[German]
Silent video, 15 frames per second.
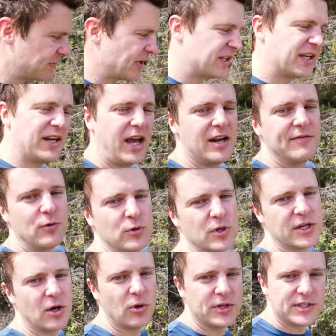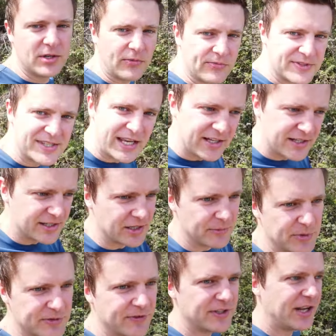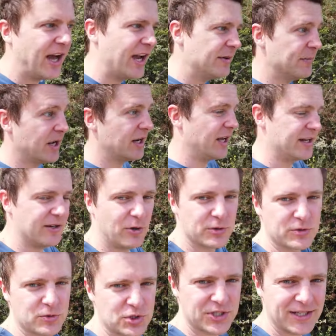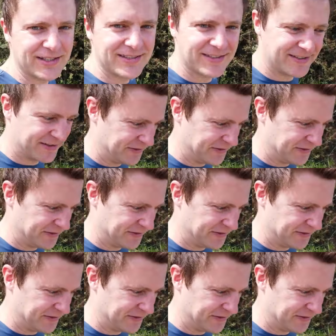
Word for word: geht man den Einwohnern auch nicht auf den Senkel, damit wenn da einmal ein Auto steht.